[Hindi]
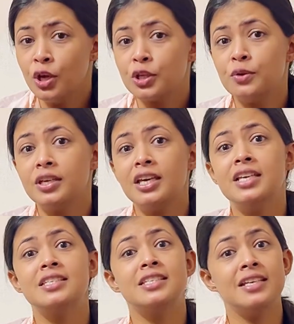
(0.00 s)
क्योंकि
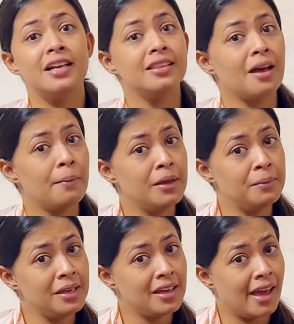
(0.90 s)
सीरत अभी
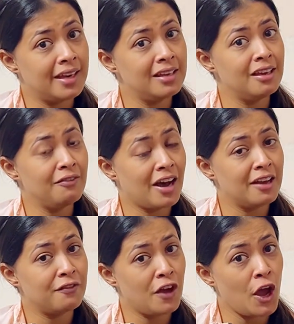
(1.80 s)
भी गैरी की
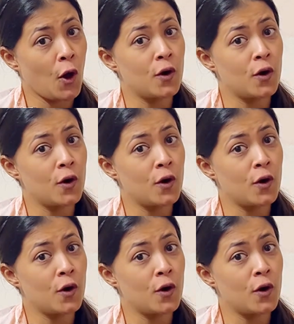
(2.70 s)
वाइफ है